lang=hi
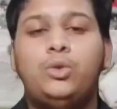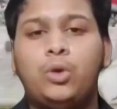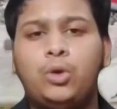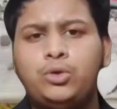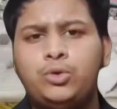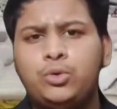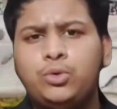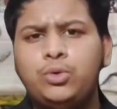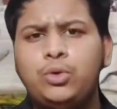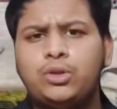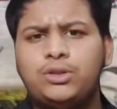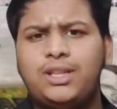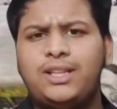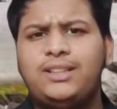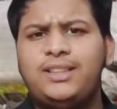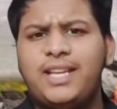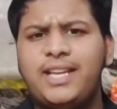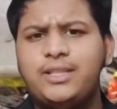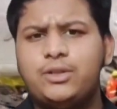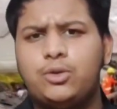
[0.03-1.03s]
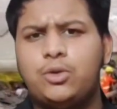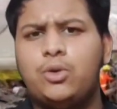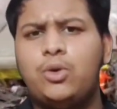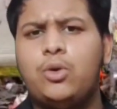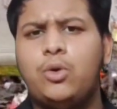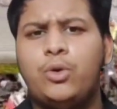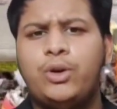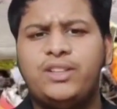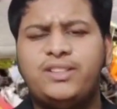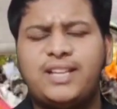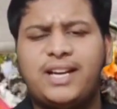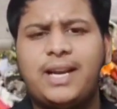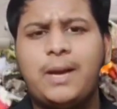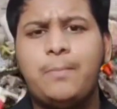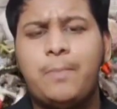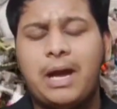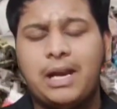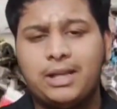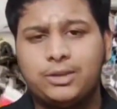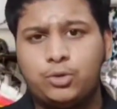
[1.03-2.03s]
दो जून 2023 को ओडिशा के
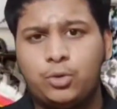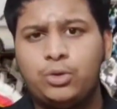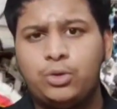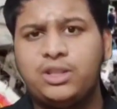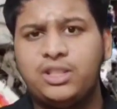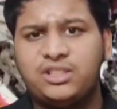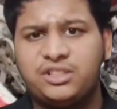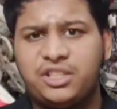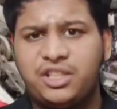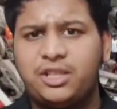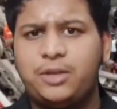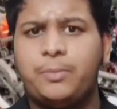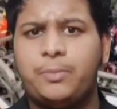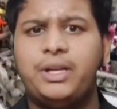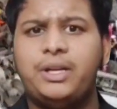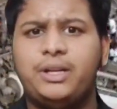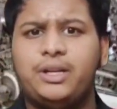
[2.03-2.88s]
बालासोर डिस्ट्रिक्ट